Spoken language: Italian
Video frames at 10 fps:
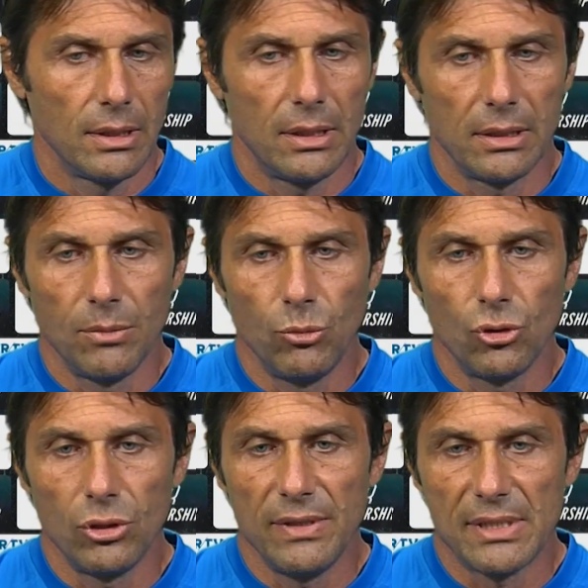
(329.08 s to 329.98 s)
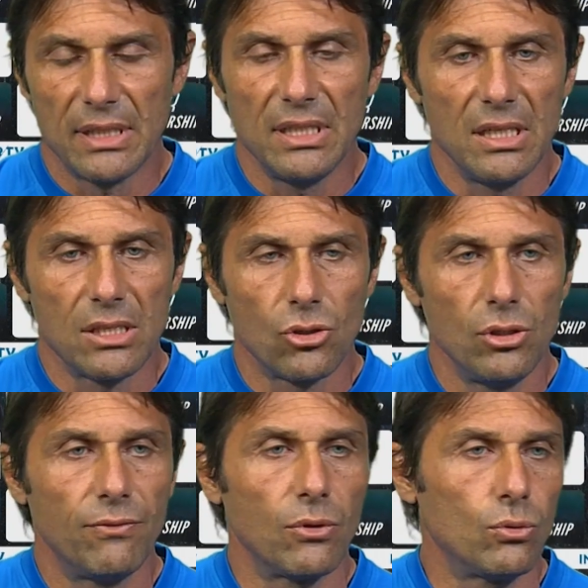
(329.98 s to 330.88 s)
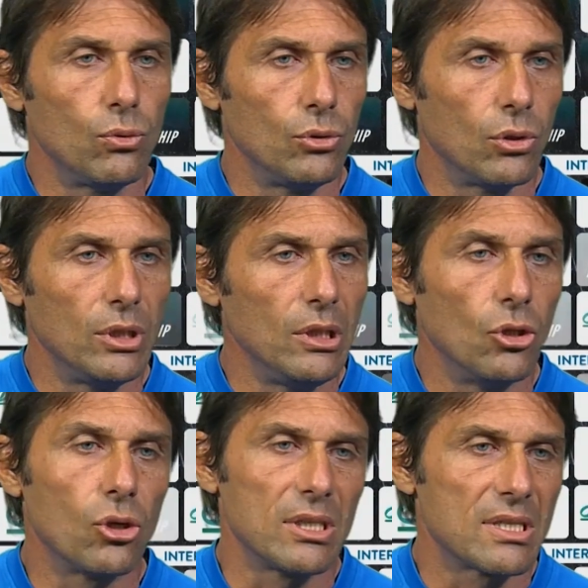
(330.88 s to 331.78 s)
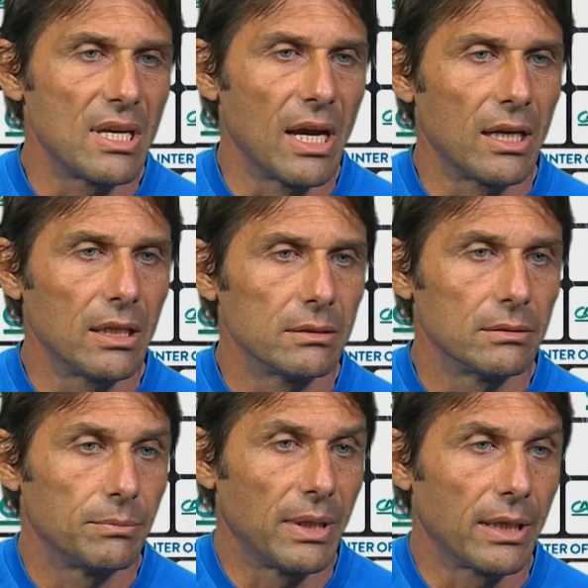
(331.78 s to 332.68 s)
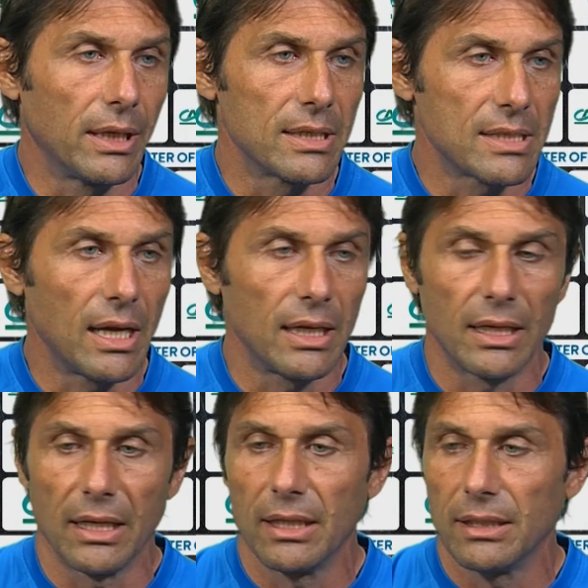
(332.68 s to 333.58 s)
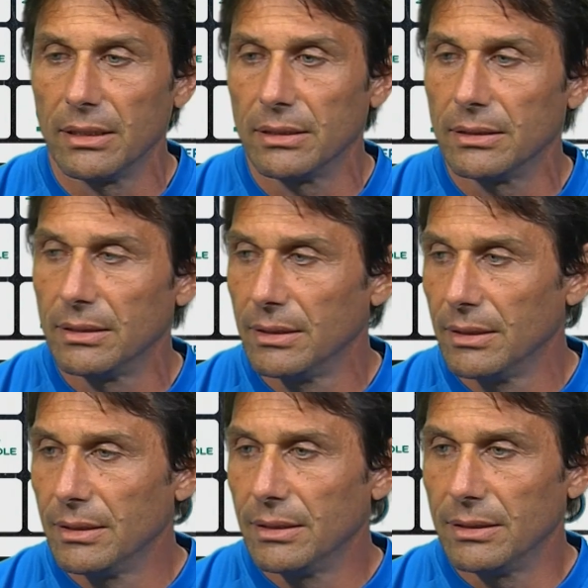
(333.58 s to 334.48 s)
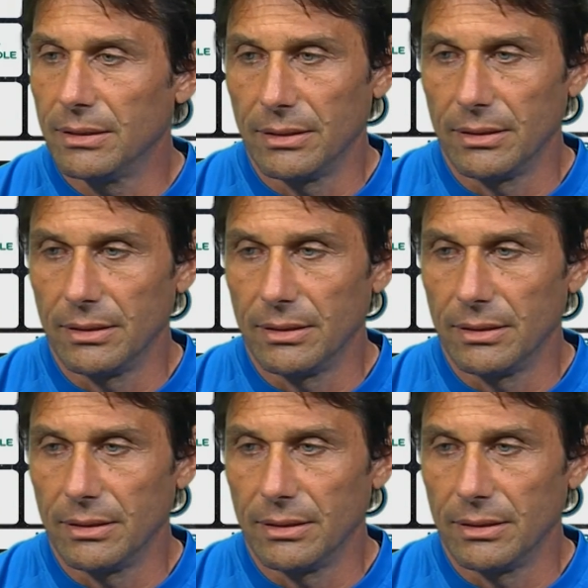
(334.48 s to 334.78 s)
ah, da un punto di vista di rischio di infortunio di non rischiare perché sai che uh,